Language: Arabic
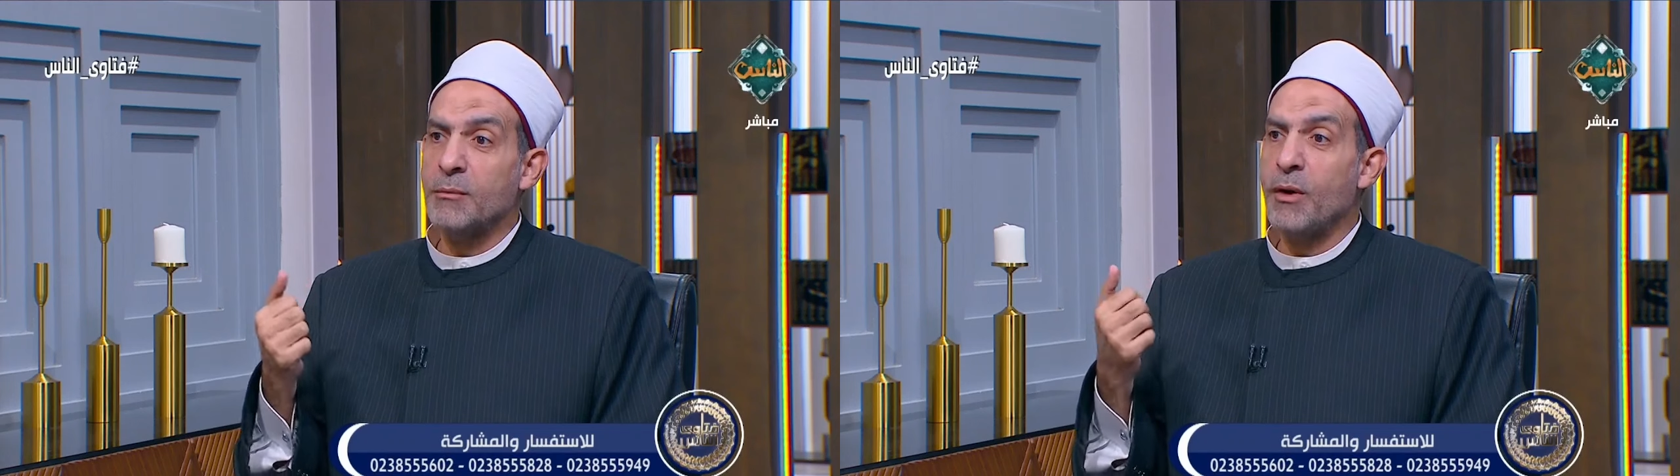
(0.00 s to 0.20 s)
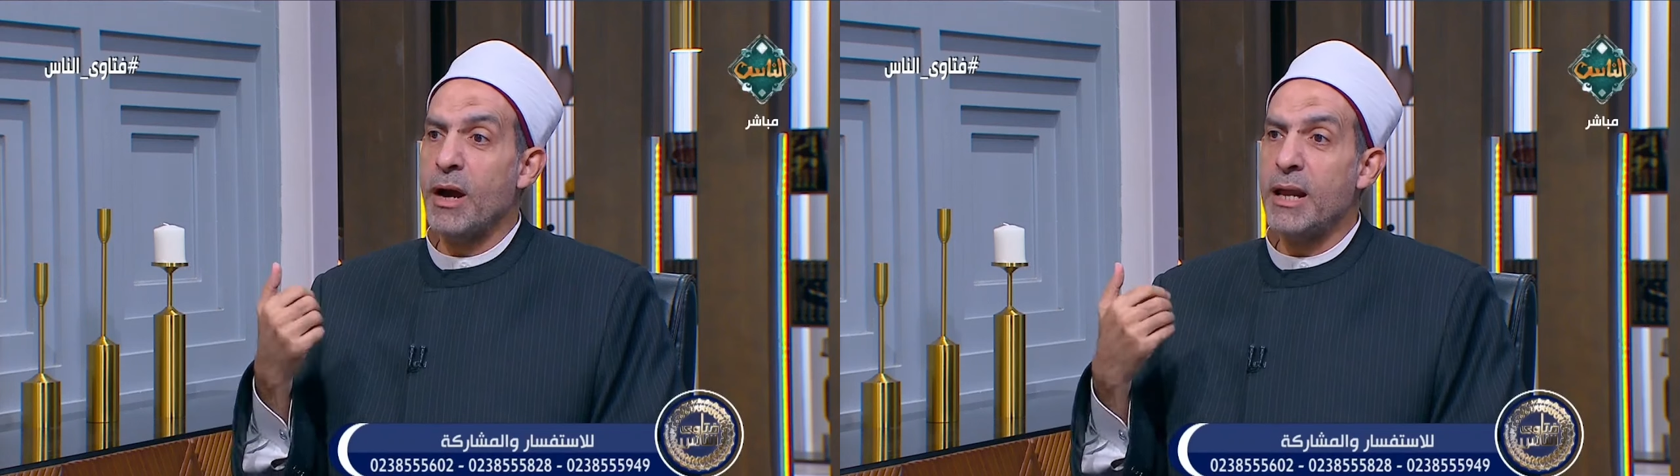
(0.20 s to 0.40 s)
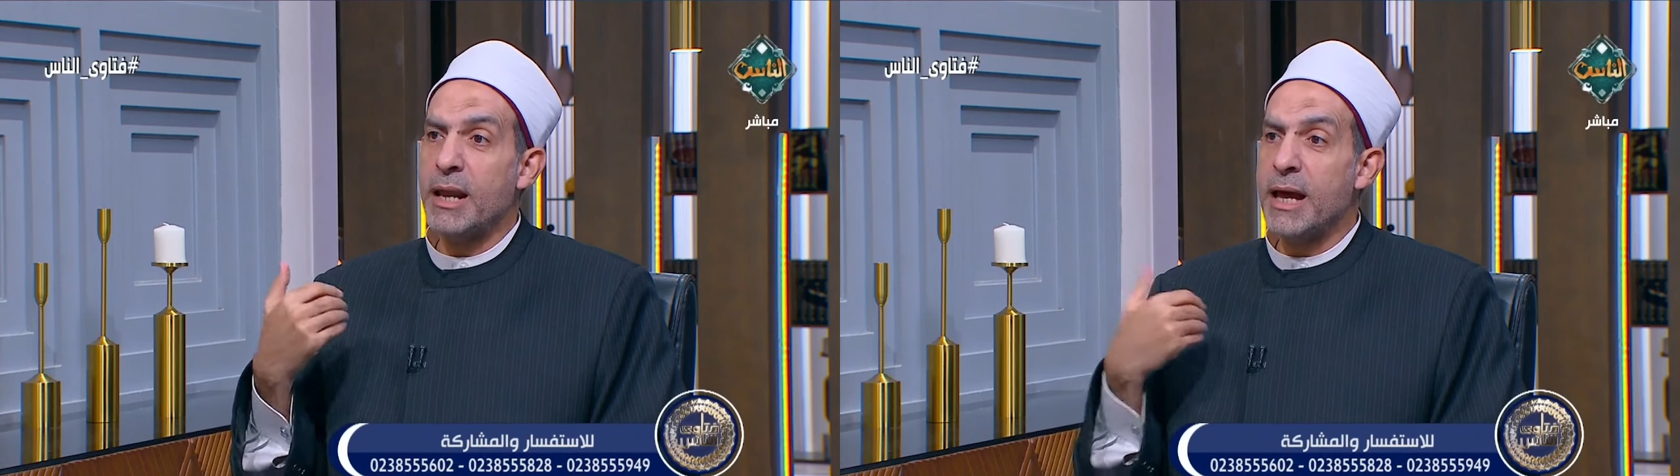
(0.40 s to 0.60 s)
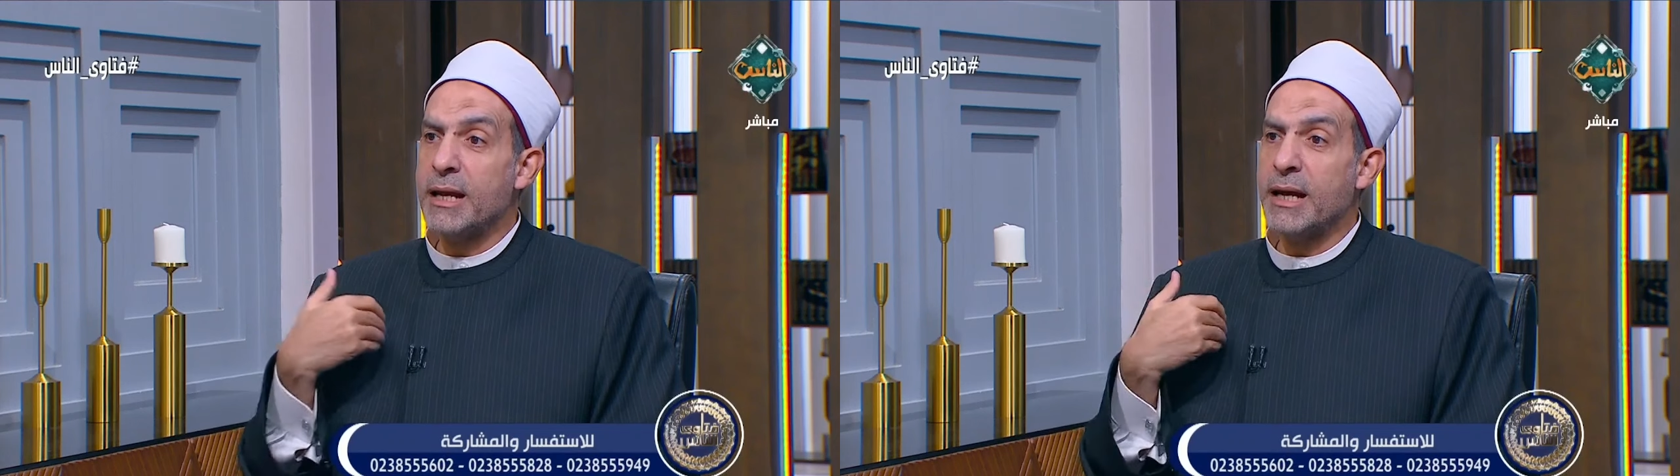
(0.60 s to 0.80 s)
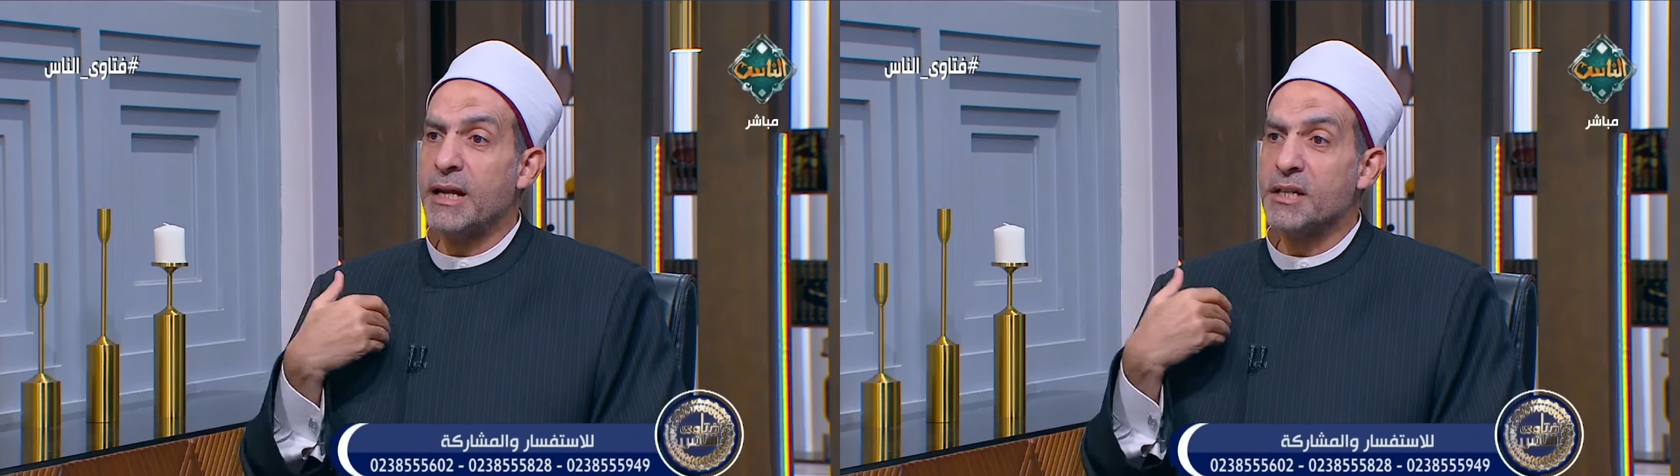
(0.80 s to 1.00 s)
طيب وهل
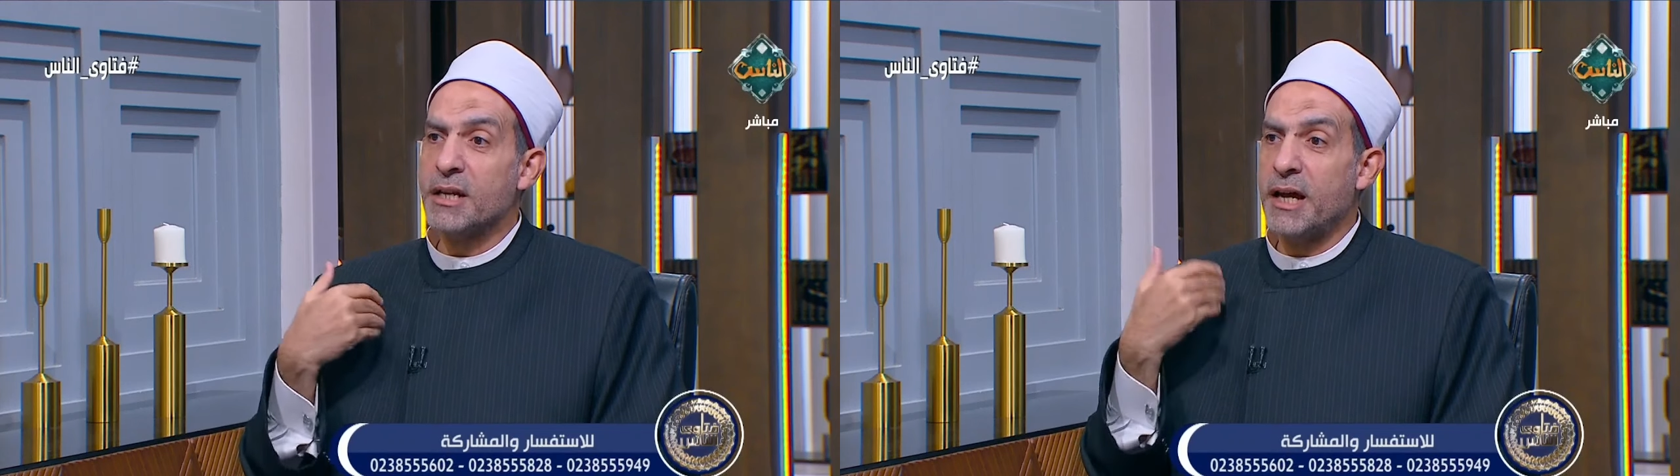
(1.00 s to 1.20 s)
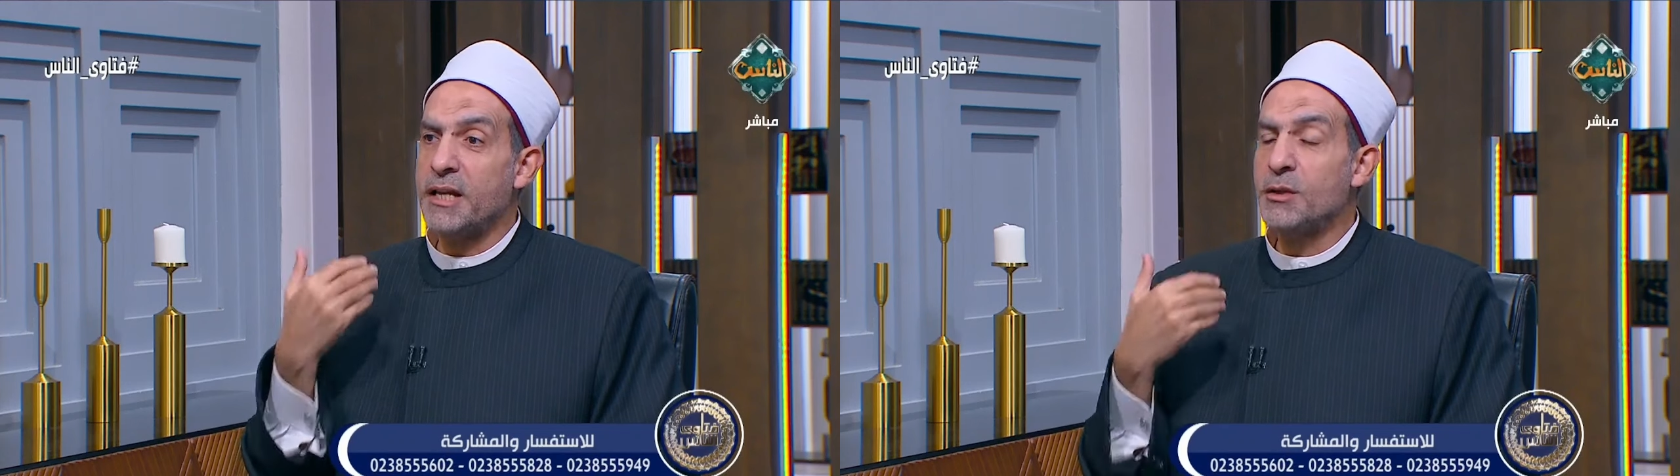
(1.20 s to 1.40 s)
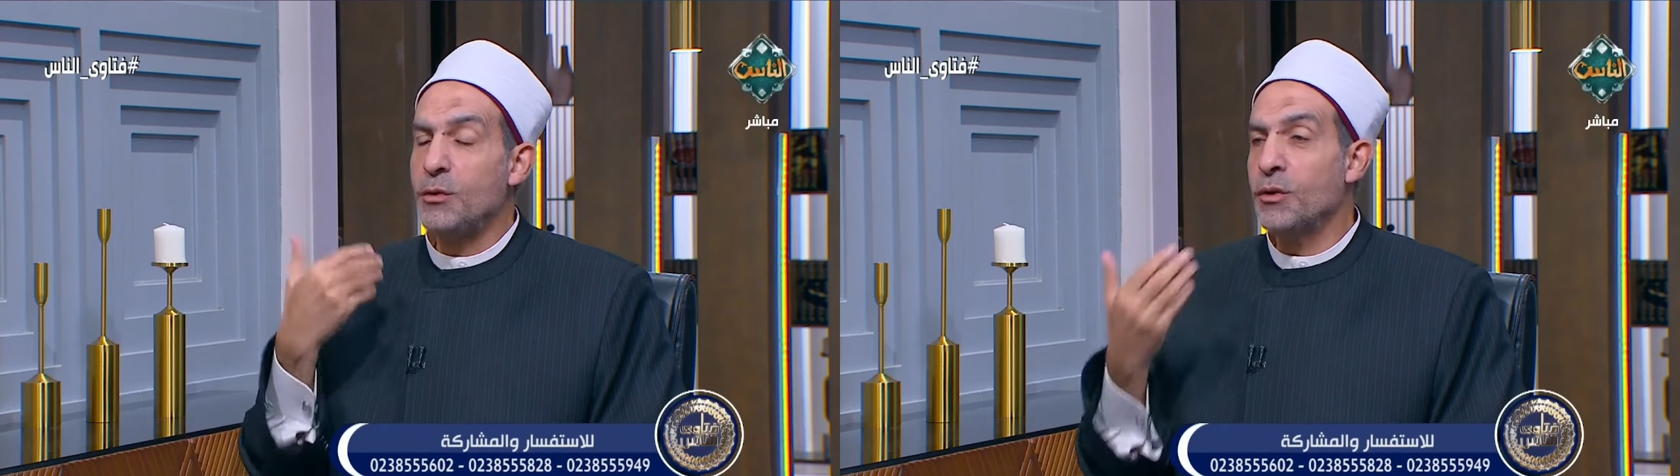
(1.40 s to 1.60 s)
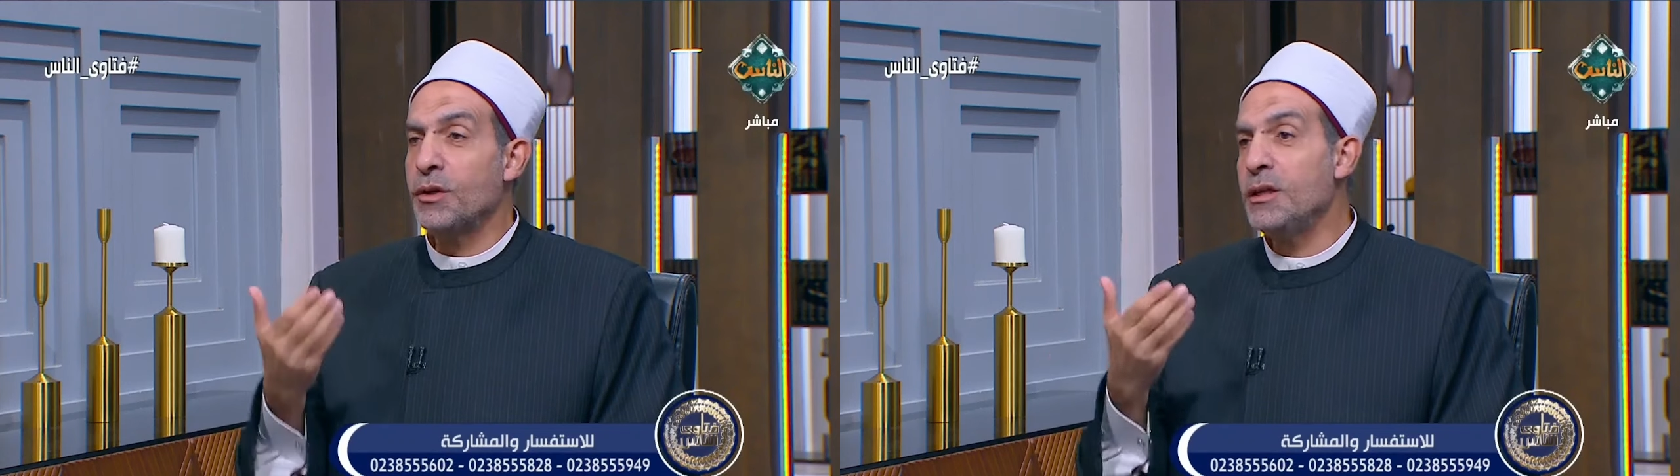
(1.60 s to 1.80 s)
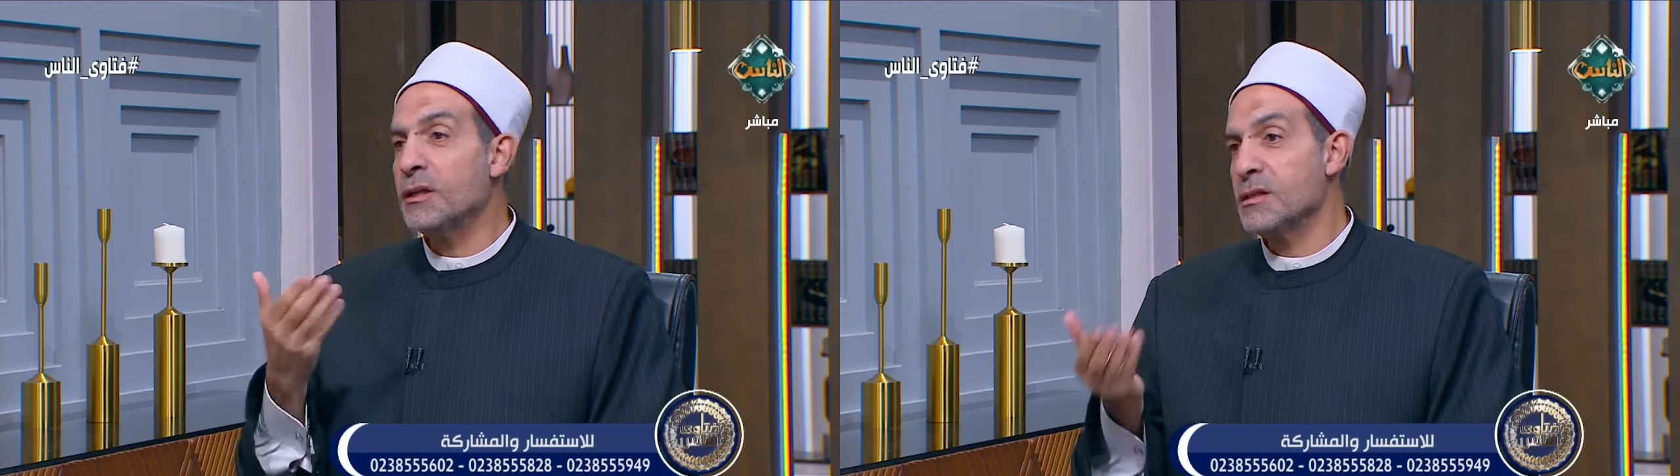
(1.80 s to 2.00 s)
انا علشان عندي حريه